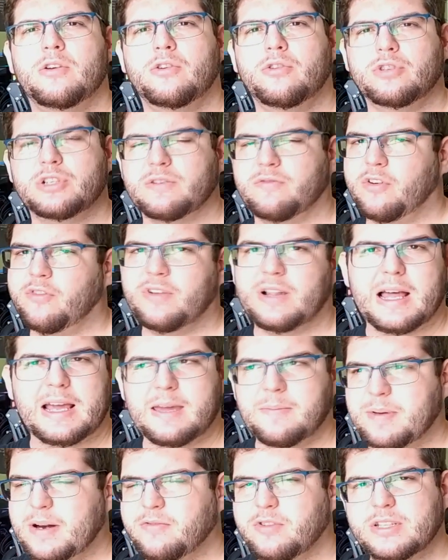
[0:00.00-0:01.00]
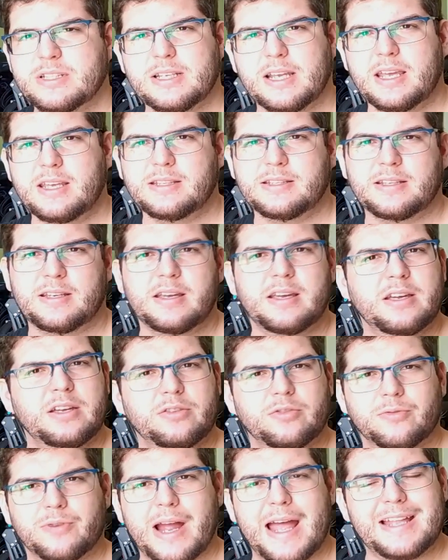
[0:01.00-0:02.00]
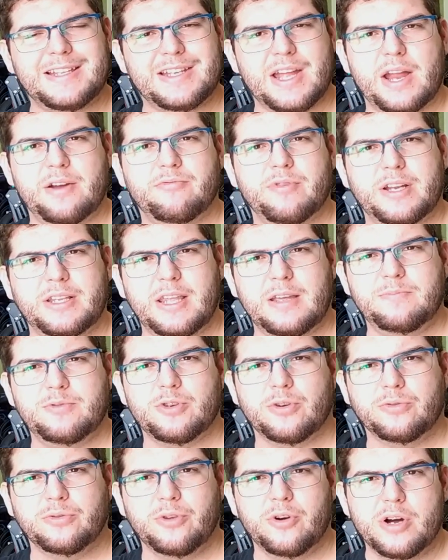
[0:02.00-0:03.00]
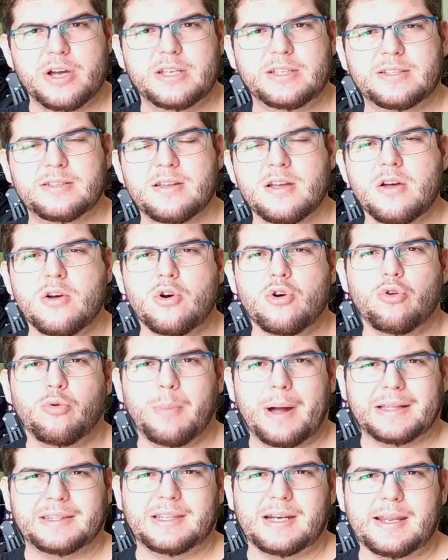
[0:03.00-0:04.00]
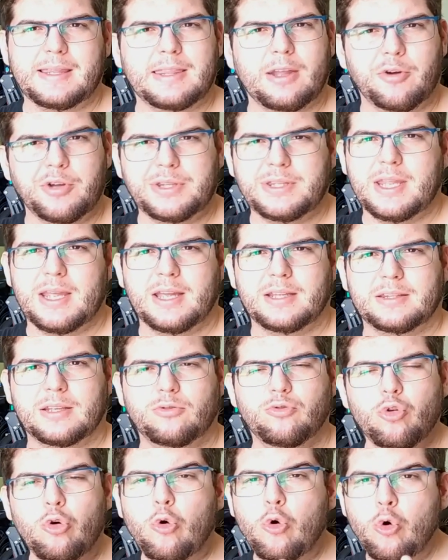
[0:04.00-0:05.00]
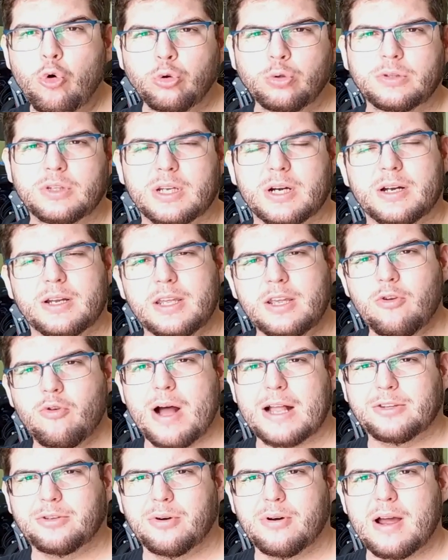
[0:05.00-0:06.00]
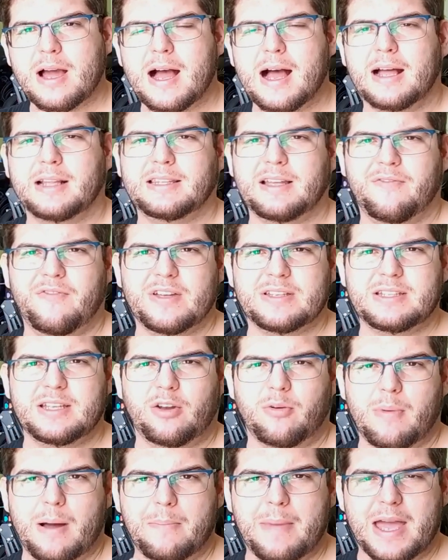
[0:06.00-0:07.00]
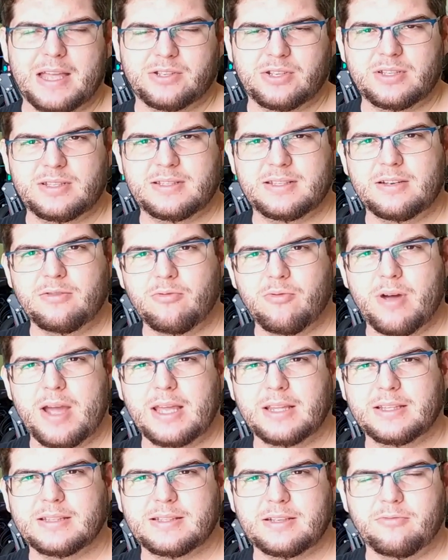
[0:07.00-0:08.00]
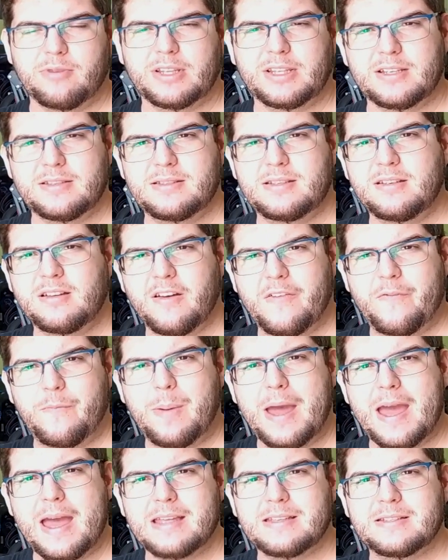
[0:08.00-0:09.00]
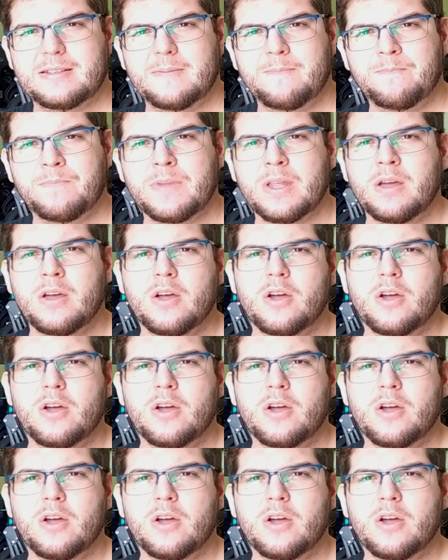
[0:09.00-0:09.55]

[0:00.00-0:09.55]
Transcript: Hoje eu vou falar aqui para vocês que no Red Dead Redemption 2, uma 3080 no Ultra em 4K está fazendo uma média de 50, 55 FPS.